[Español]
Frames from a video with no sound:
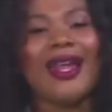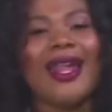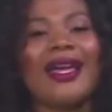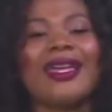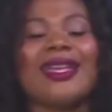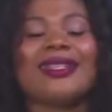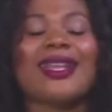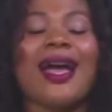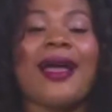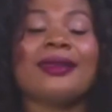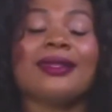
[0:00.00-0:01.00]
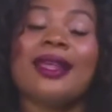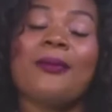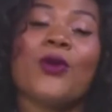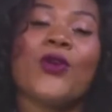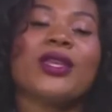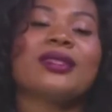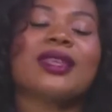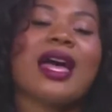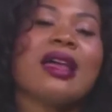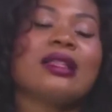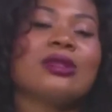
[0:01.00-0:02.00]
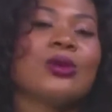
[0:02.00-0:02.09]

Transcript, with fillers: La quinta es La Modista del